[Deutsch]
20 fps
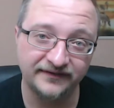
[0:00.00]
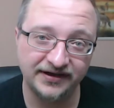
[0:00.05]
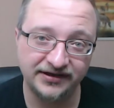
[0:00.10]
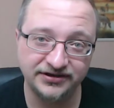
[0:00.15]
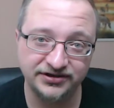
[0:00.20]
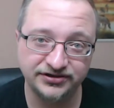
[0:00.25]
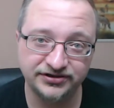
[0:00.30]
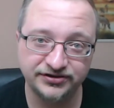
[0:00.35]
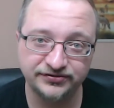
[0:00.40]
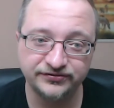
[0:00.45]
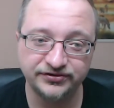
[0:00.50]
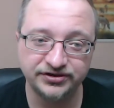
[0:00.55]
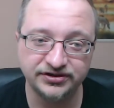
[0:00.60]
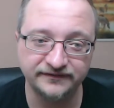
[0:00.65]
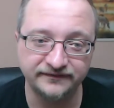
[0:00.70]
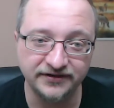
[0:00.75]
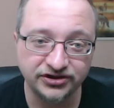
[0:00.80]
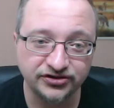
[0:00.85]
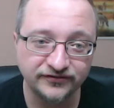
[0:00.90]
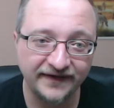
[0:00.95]
werde ich zu
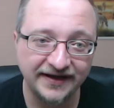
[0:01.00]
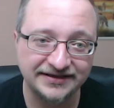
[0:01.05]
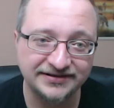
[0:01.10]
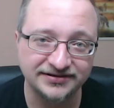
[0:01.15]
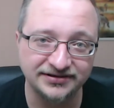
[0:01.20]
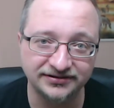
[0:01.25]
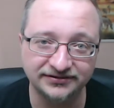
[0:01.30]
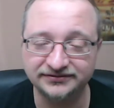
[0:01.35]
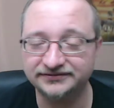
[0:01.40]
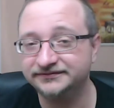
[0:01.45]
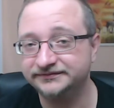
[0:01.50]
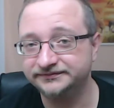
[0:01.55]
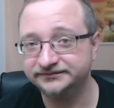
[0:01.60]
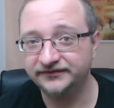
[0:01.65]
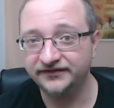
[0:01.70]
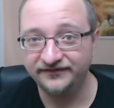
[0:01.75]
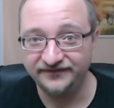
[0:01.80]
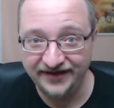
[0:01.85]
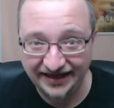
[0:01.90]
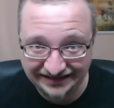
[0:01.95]
Twitch wechseln.
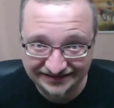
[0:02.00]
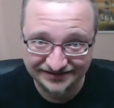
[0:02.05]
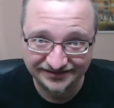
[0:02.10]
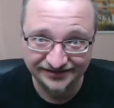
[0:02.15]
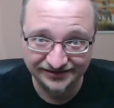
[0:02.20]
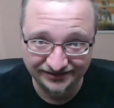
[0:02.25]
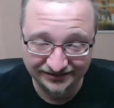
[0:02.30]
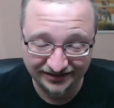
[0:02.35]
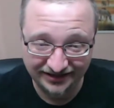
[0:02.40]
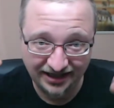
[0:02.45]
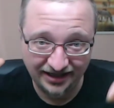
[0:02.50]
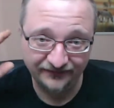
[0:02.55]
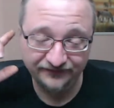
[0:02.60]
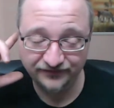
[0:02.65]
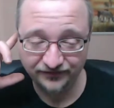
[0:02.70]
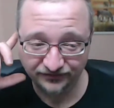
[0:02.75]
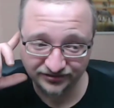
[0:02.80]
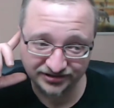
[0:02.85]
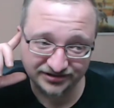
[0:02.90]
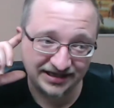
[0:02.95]
Wechseln, in
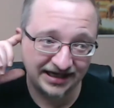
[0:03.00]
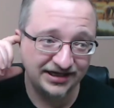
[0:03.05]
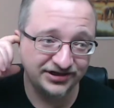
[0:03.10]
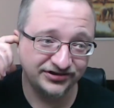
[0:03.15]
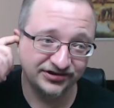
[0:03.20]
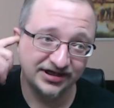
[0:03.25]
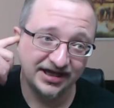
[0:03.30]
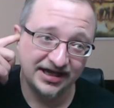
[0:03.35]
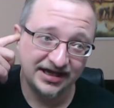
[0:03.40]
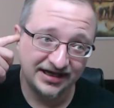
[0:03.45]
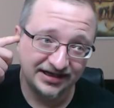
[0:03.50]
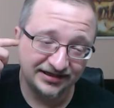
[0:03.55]
Anführungszeichen.